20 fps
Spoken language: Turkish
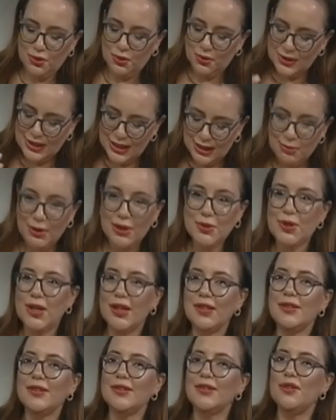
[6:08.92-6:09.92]
konsey
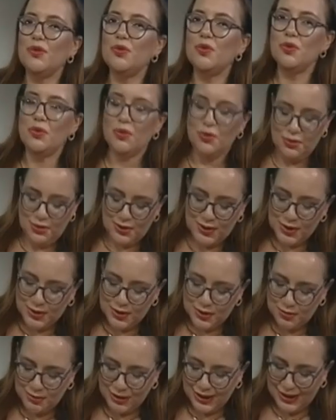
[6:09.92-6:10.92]
başkanlığında yürüttüğünüz
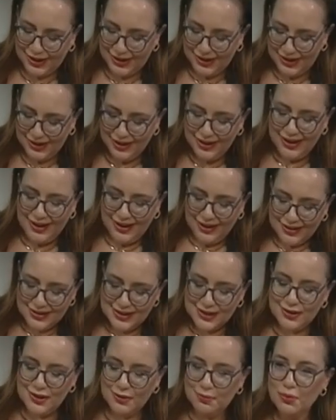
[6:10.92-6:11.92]
çalışmalarla
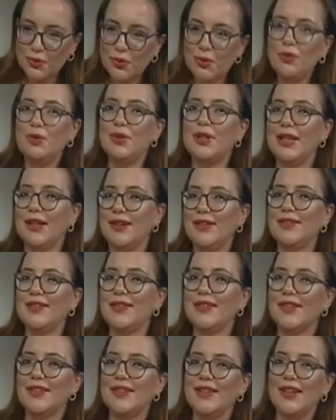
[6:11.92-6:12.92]
aslında bu ülke
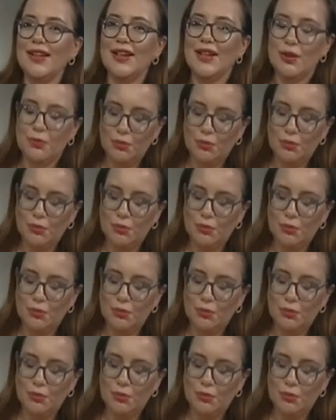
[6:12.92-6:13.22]
adına da,